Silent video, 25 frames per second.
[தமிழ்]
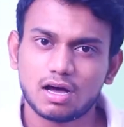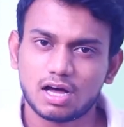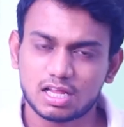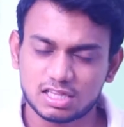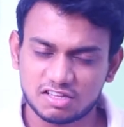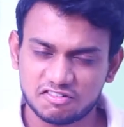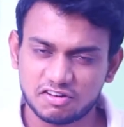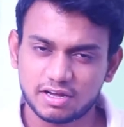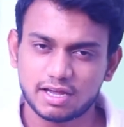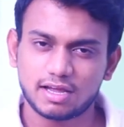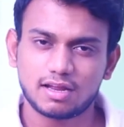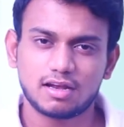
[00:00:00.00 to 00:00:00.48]

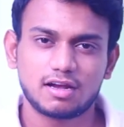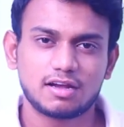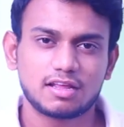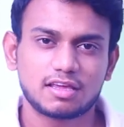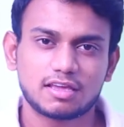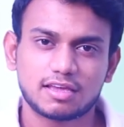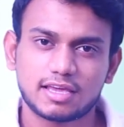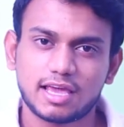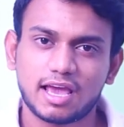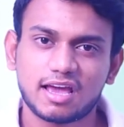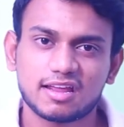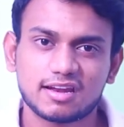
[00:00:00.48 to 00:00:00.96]
அந்த வகையில்
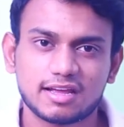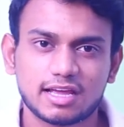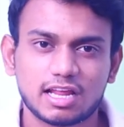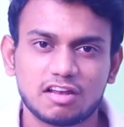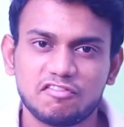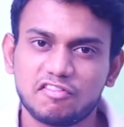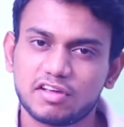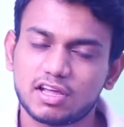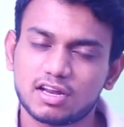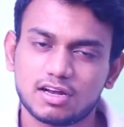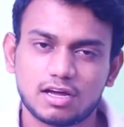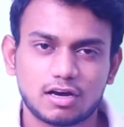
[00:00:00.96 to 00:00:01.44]
நீங்கள் கேட்குற
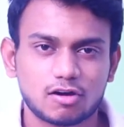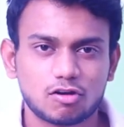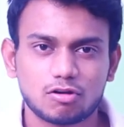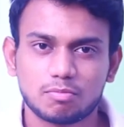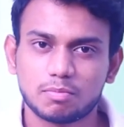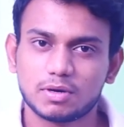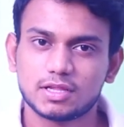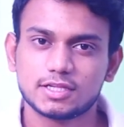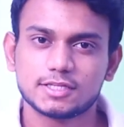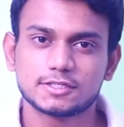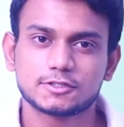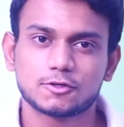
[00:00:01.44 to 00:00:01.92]
கேள்விக்கு
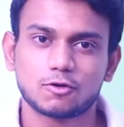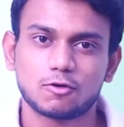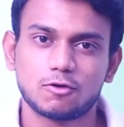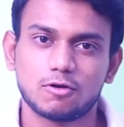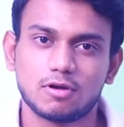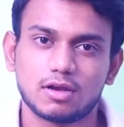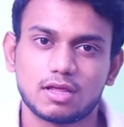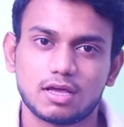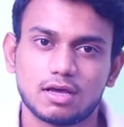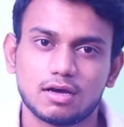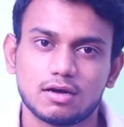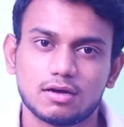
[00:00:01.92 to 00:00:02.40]
நாங்களும் பதில்
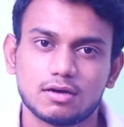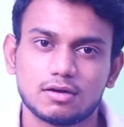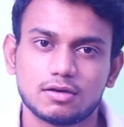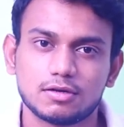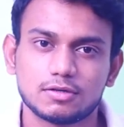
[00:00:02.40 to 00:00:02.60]
சொல்லணும் இல்லையா